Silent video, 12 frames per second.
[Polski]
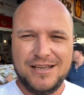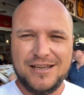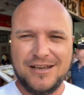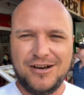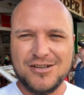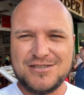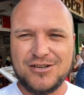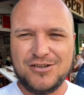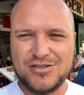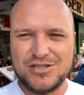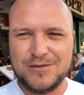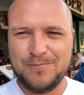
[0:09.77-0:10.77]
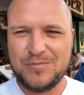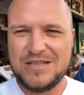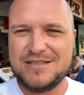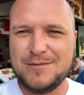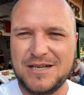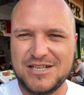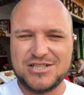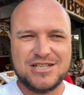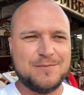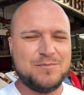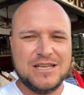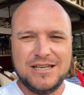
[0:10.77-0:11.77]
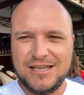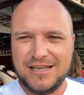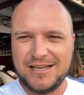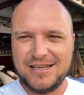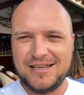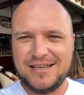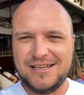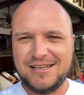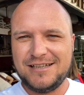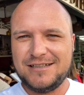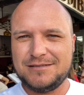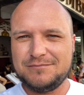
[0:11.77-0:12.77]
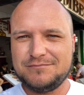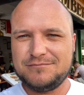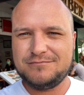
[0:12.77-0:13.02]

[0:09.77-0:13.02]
E, o co chodzi? Zobaczcie. Eee,